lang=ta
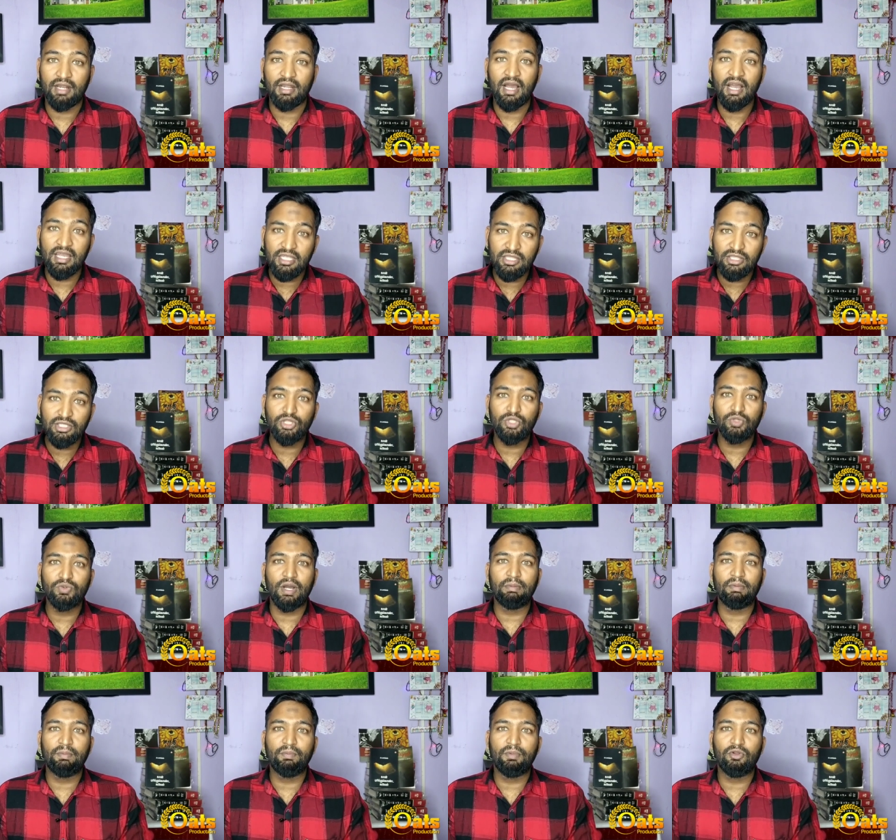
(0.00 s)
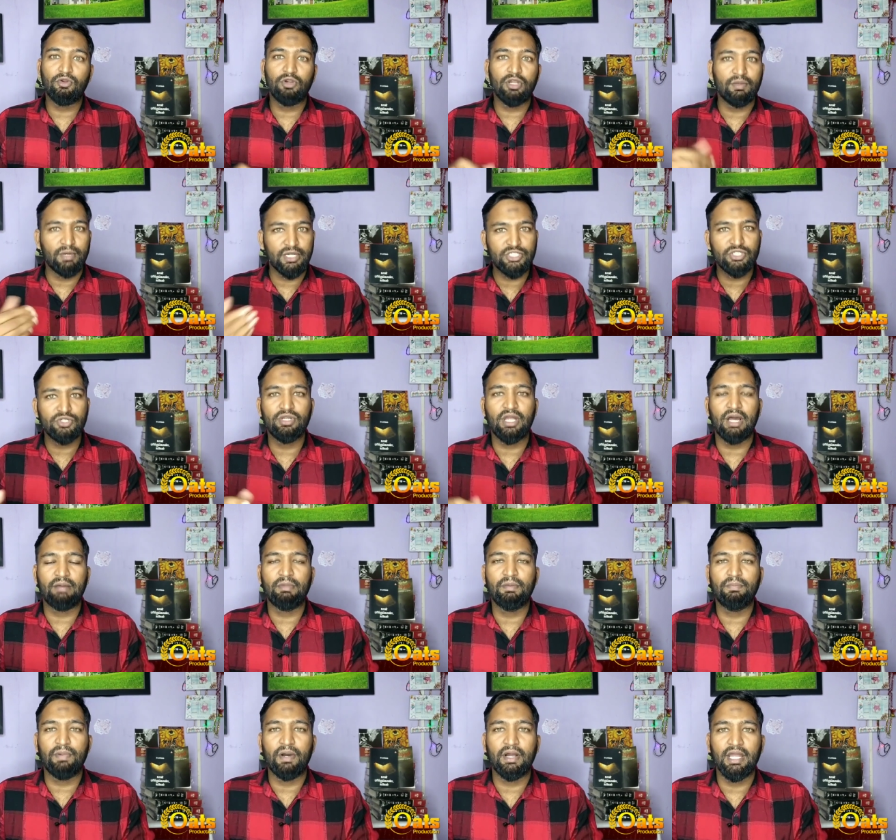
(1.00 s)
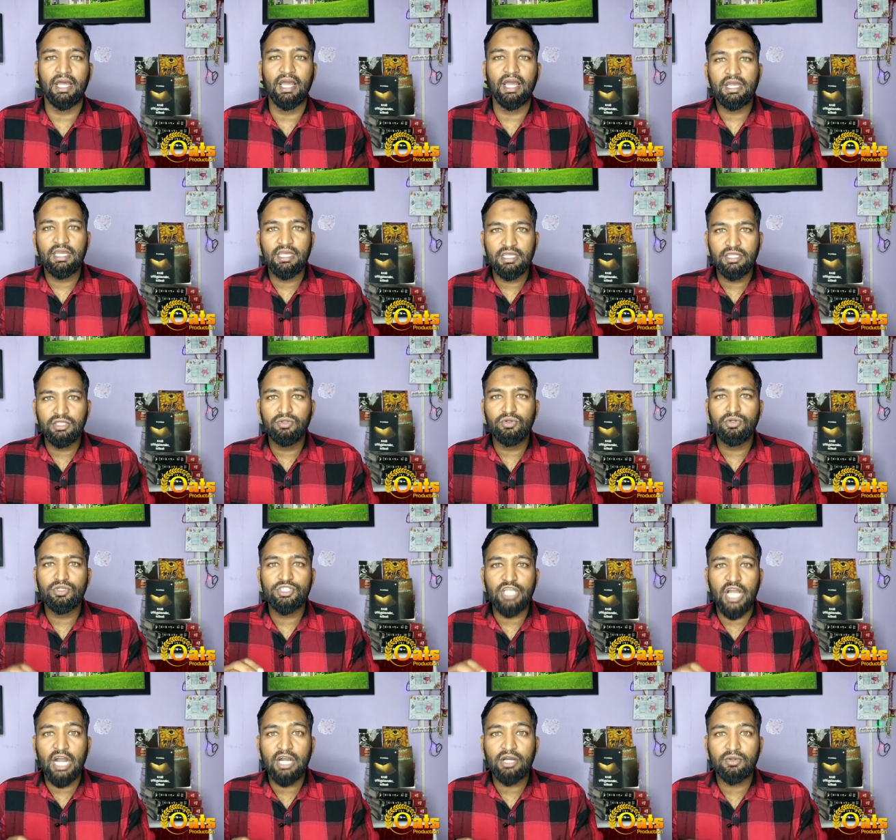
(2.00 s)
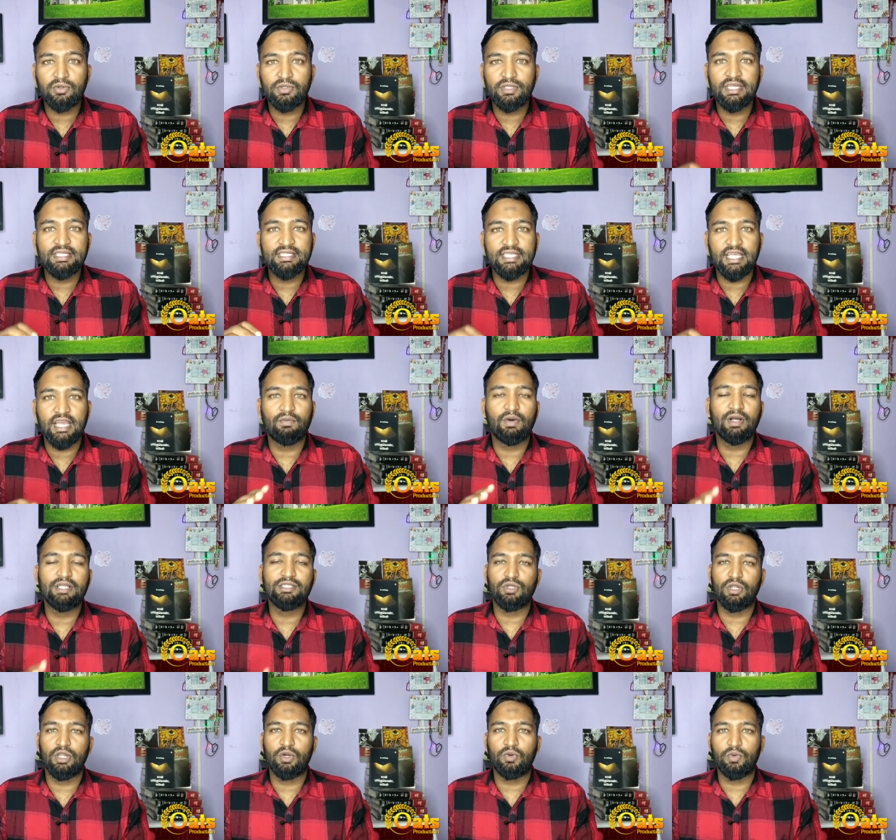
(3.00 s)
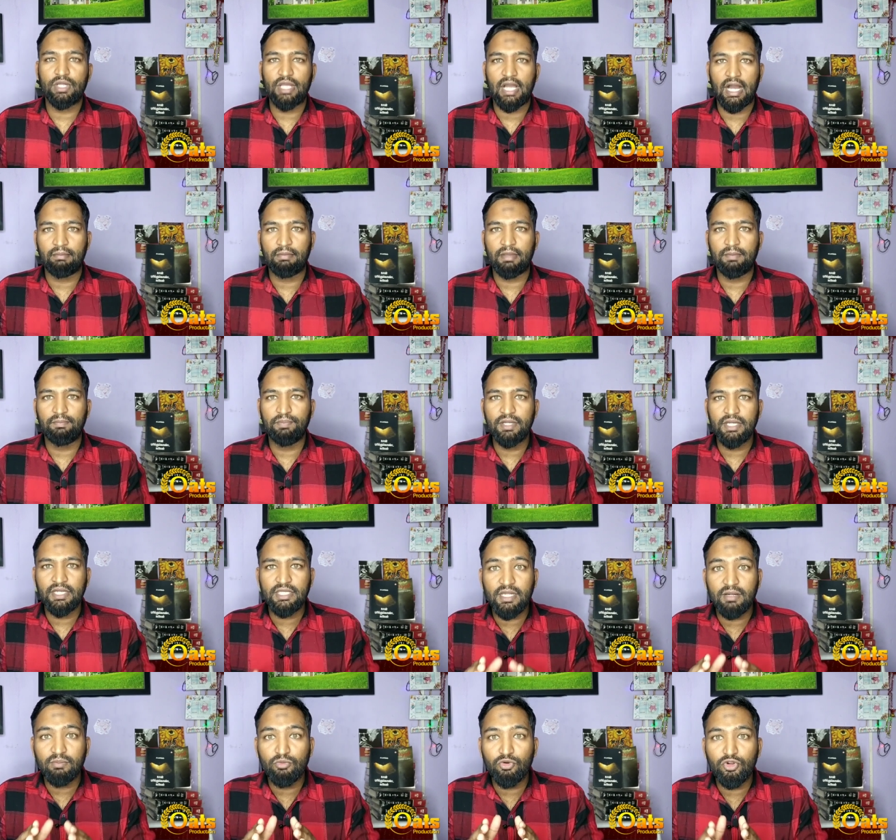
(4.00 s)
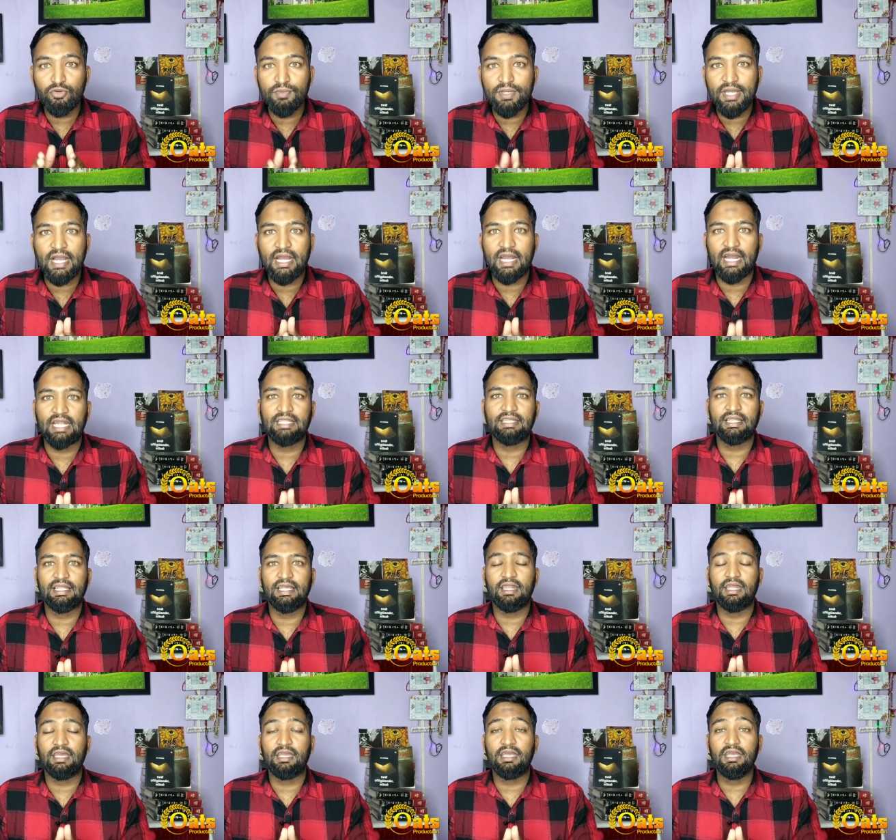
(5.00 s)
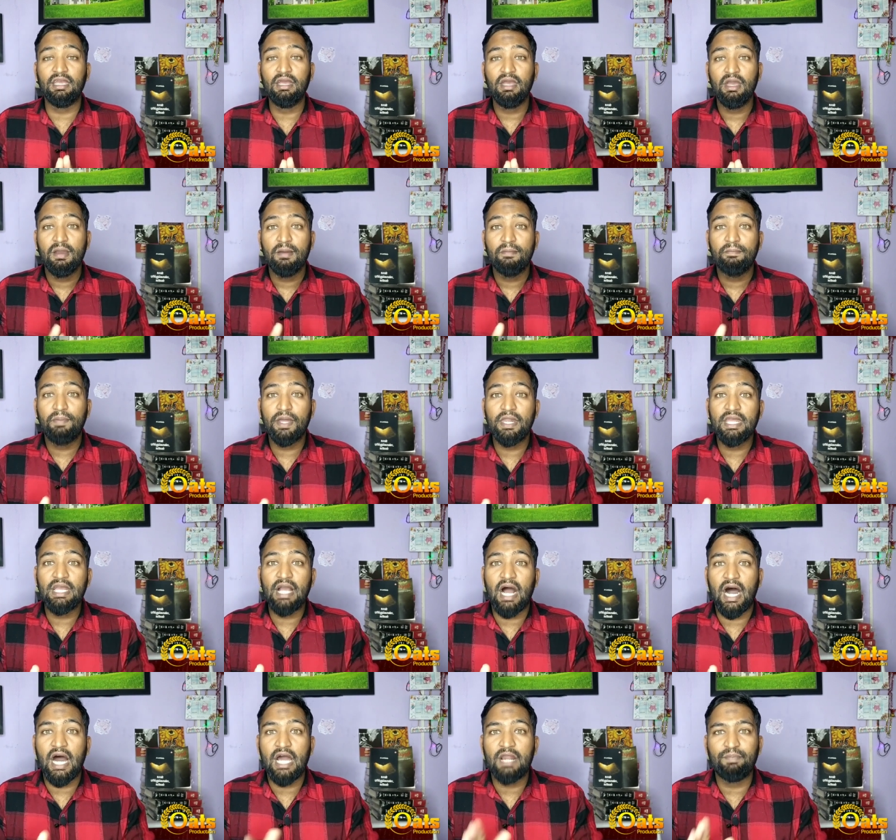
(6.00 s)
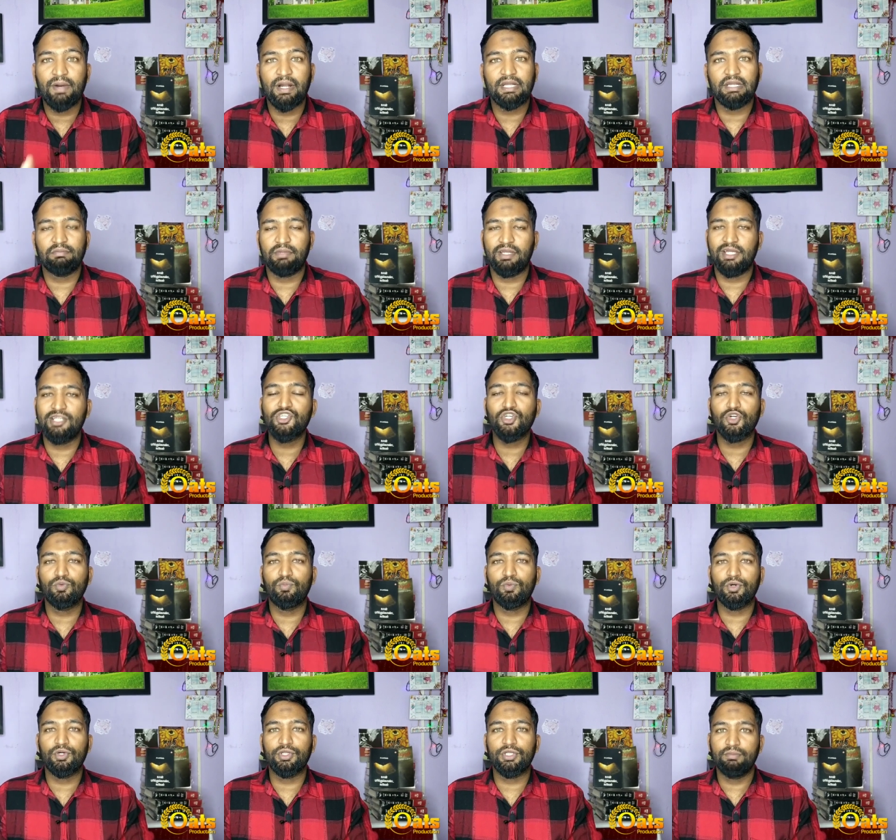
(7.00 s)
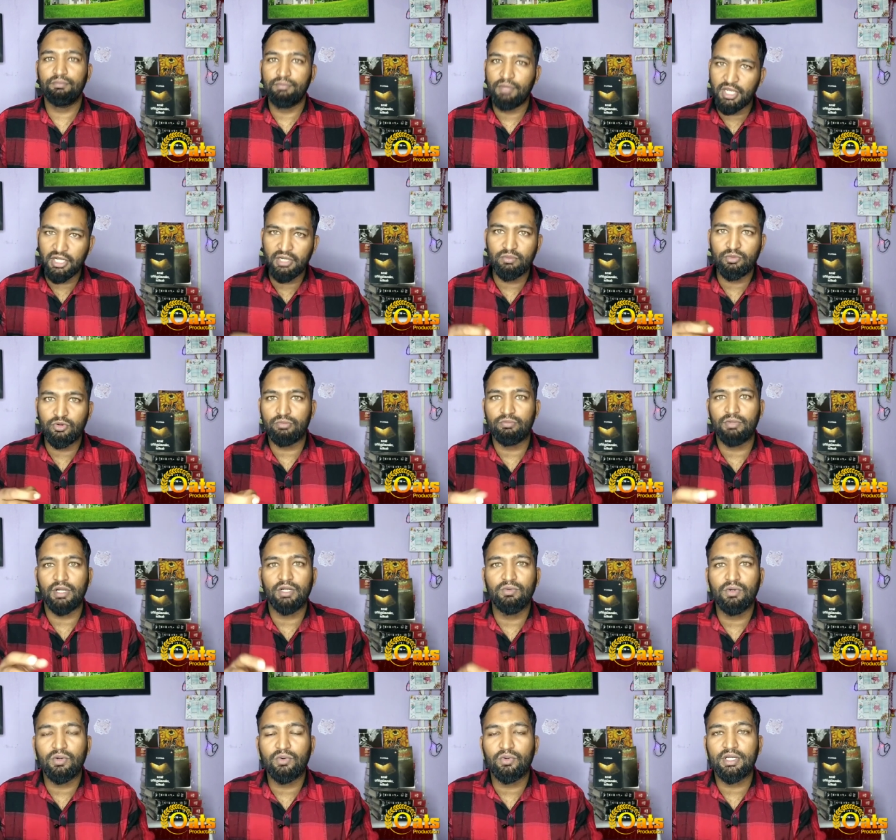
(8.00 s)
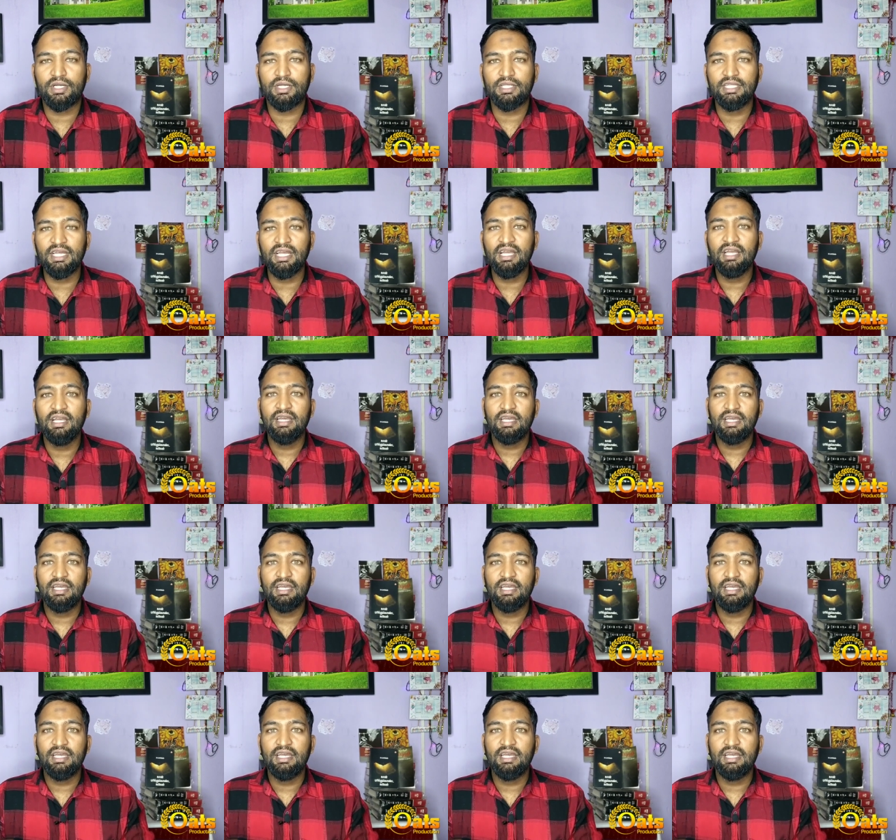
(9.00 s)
ஆனால் இந்துத்துவ அமைப்புகளுடைய மற்றொரு அமைப்பான இந்து ஜாக்ருதி சேவான்னு சொல்லக்கூடிய அமைப்பு இதில் முழுமையாக களத்தில் இறங்கி பெரிய ஆர்ப்பாட்டம் ரேஞ்சுக்கு போகுது மீண்டும் ஒரு மனுவை கொடுக்குது